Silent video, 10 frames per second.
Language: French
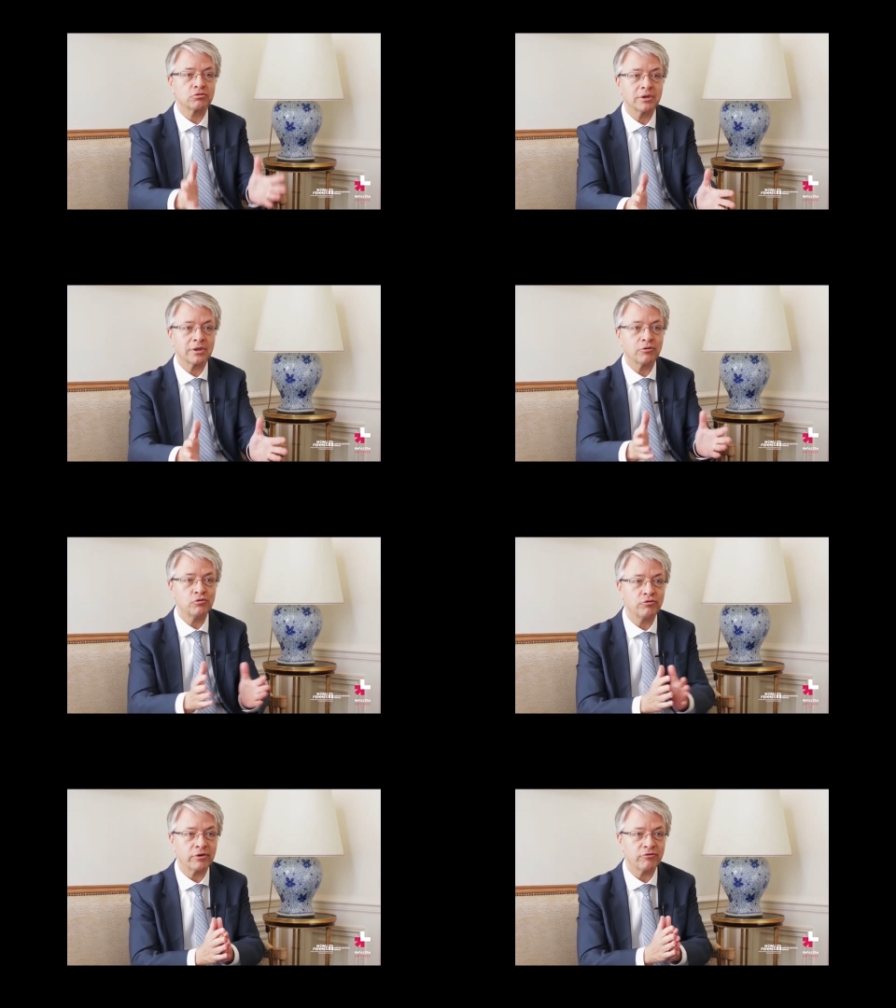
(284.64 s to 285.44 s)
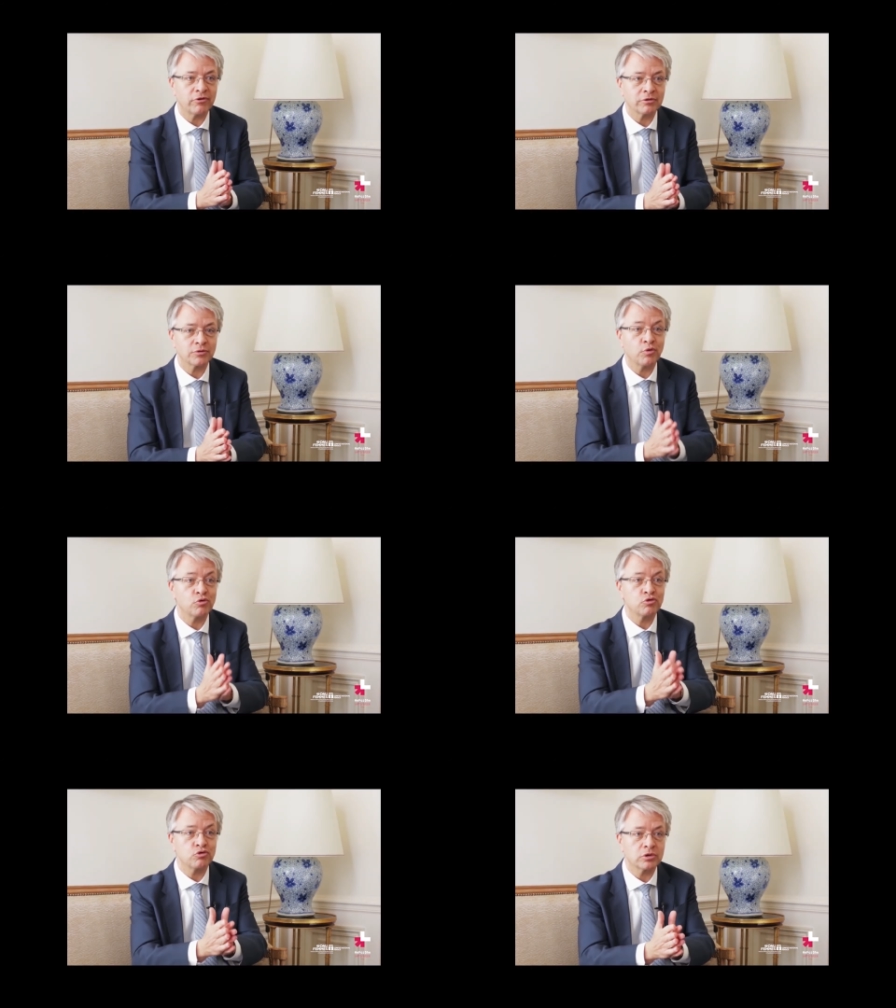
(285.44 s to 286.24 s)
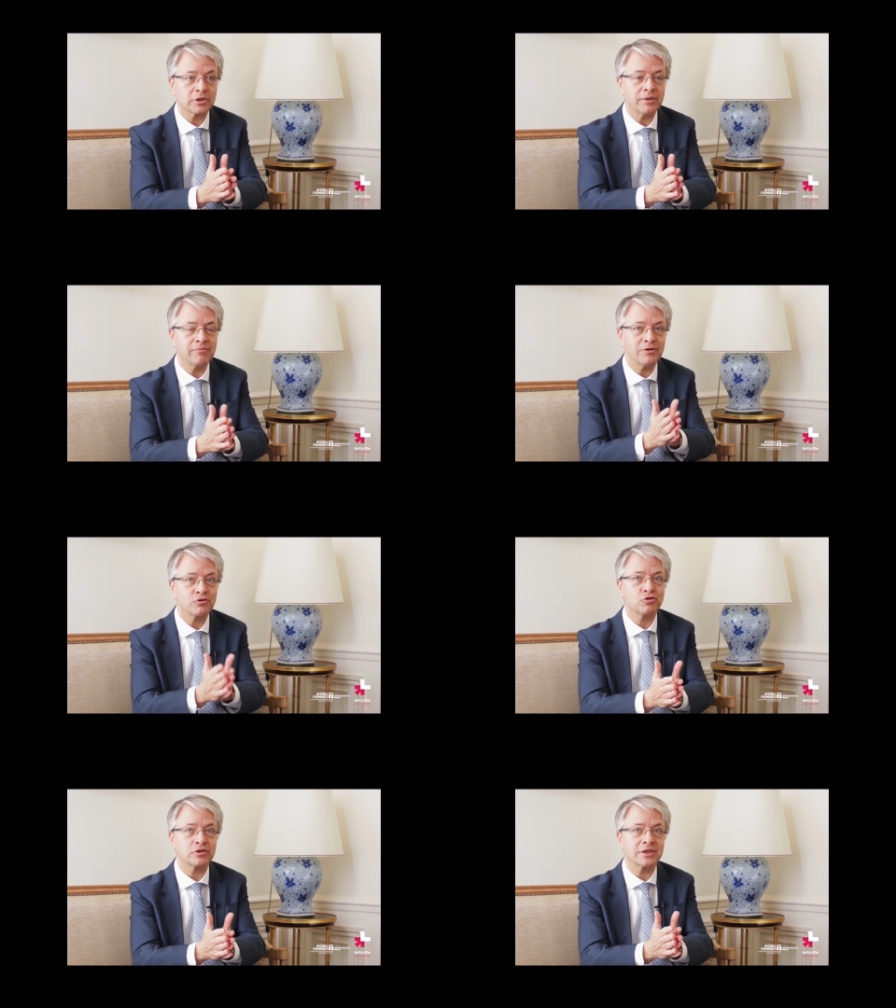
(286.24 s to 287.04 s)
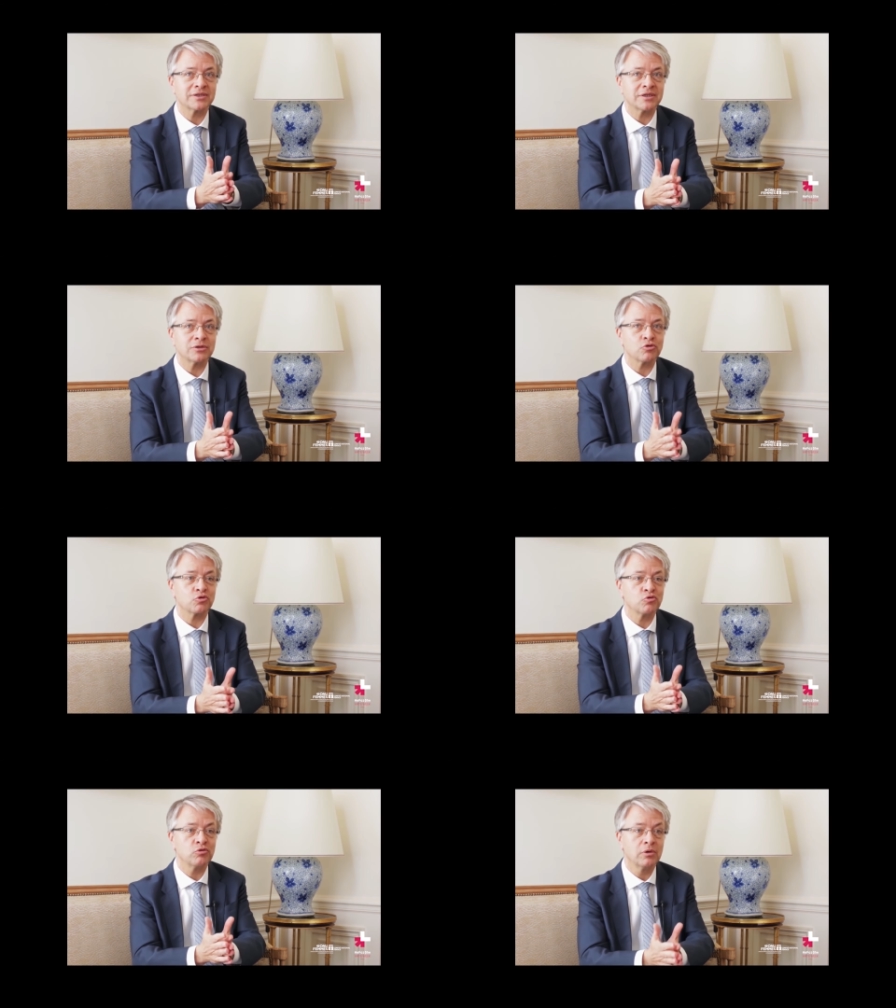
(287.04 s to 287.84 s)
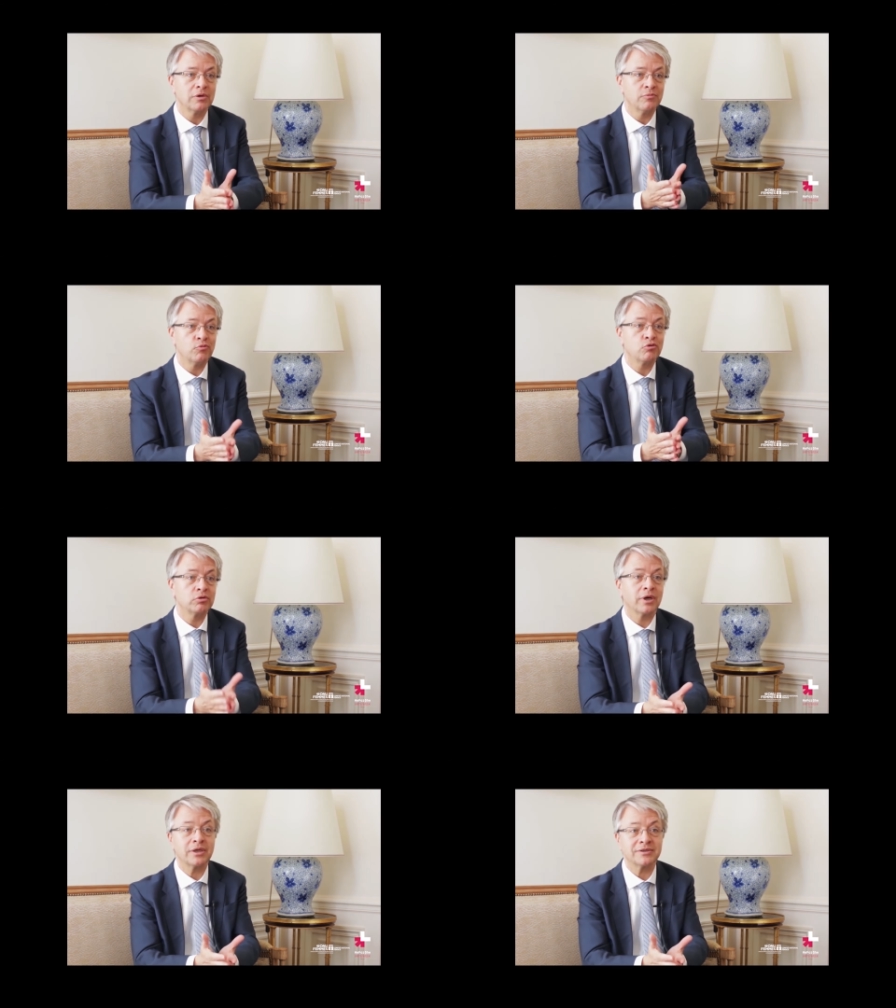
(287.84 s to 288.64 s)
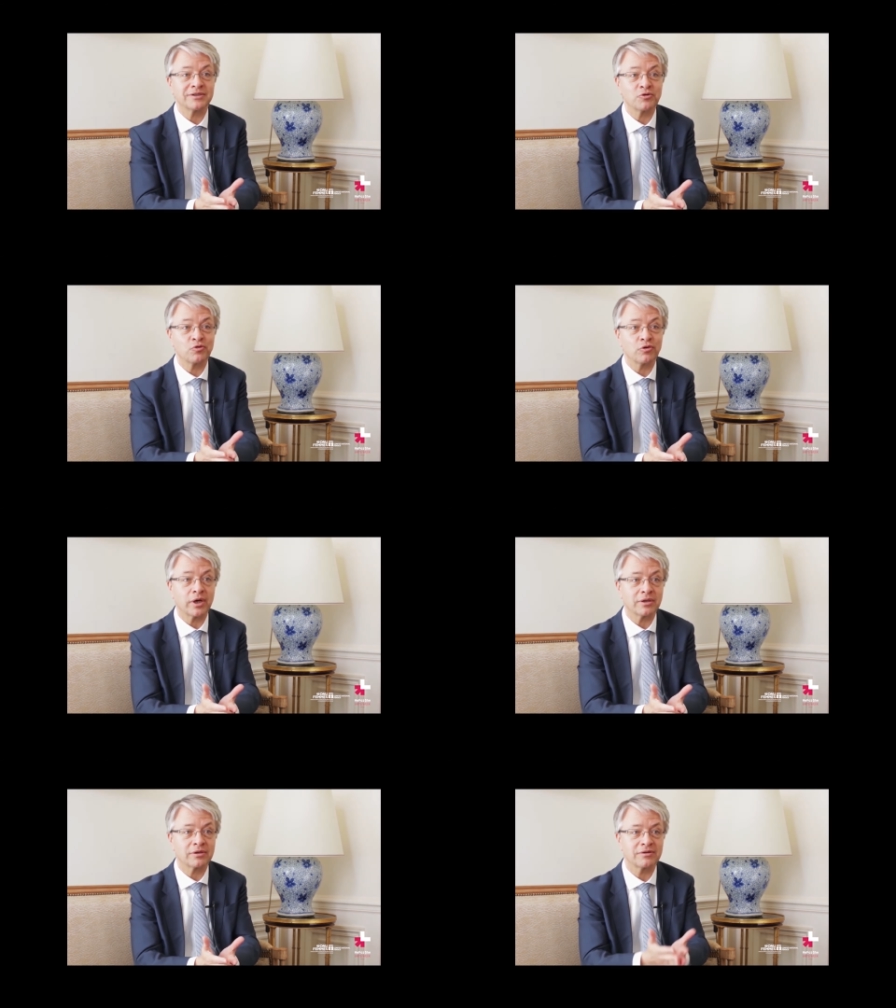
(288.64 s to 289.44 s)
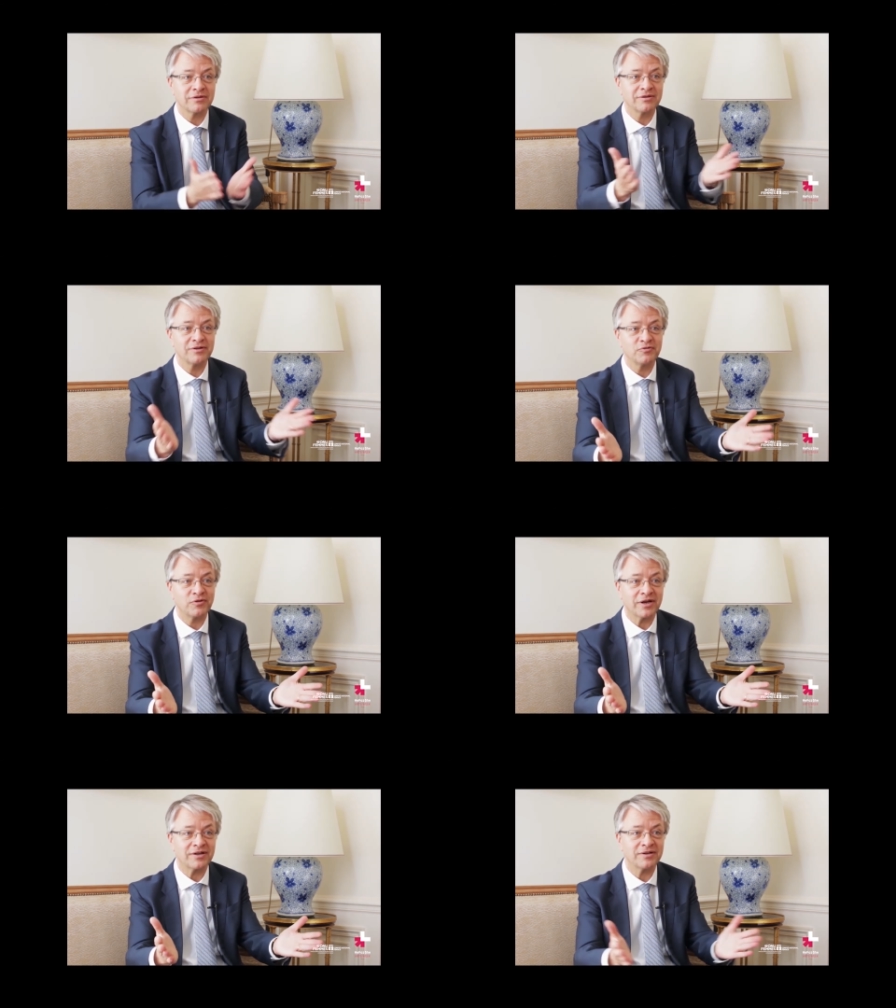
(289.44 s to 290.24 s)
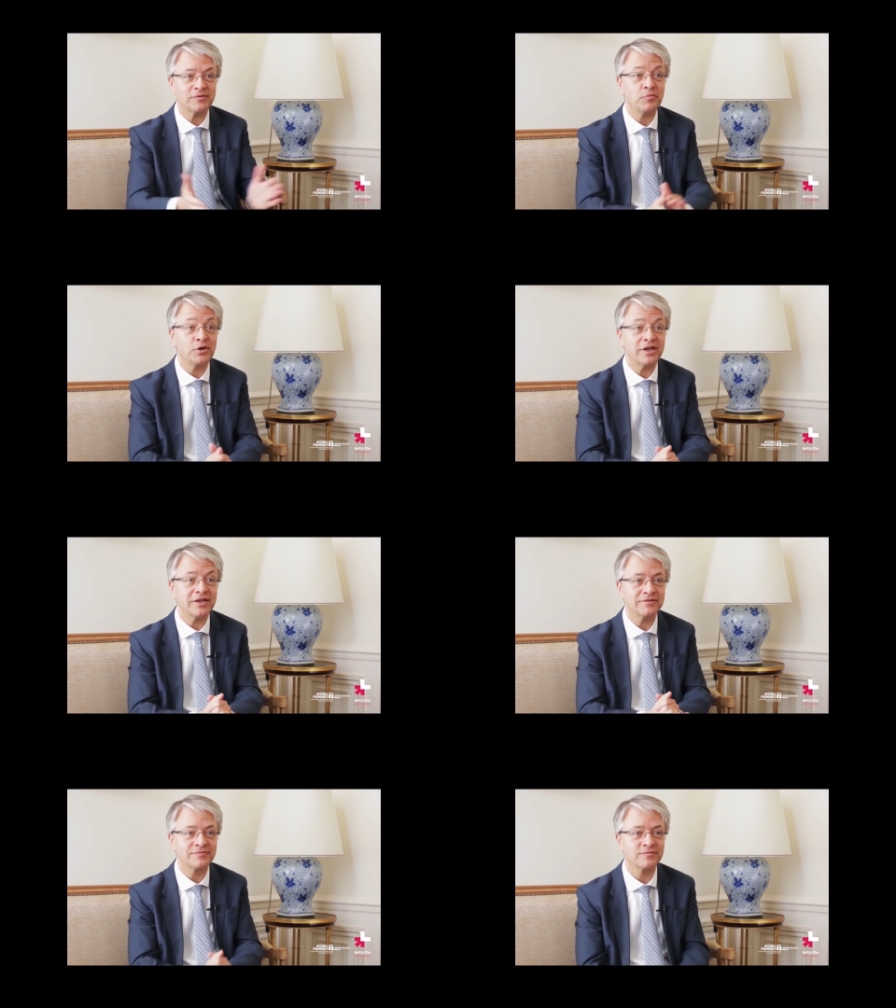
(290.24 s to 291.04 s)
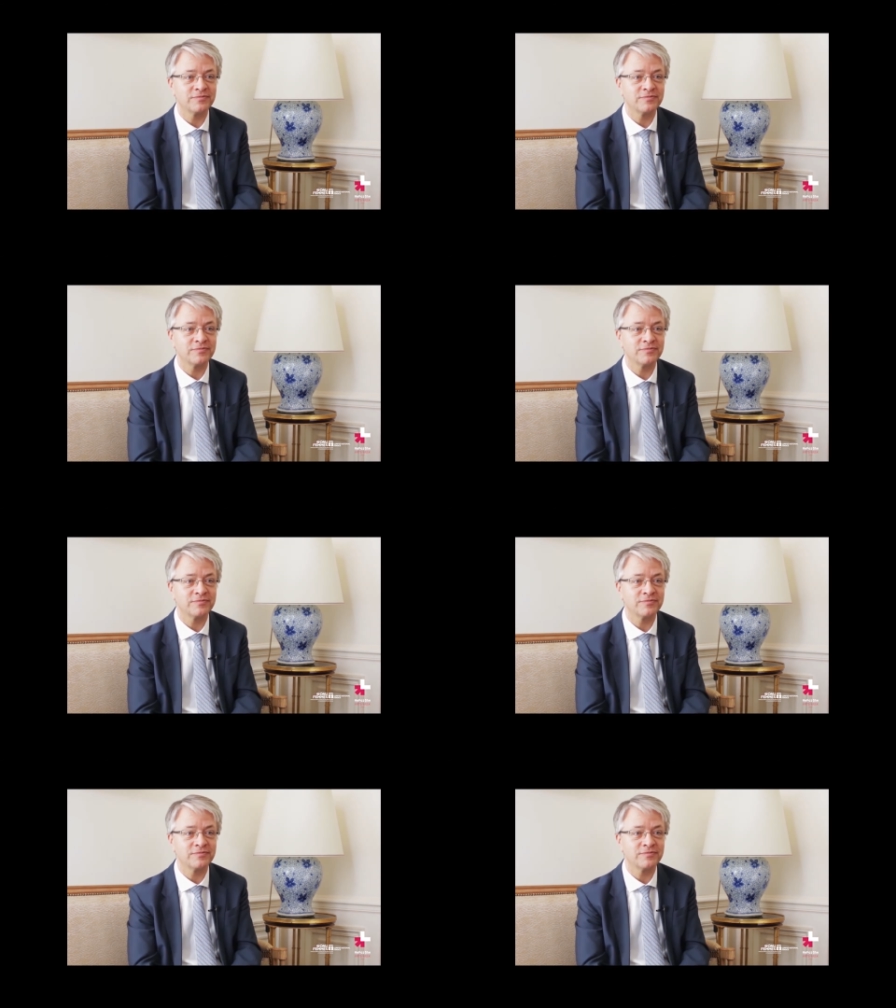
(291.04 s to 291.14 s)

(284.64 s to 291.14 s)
souhaite à ONU Femmes France beaucoup de succès, mais le succès, c'est surtout beaucoup de réalisations concrètes. Voilà, bonne année.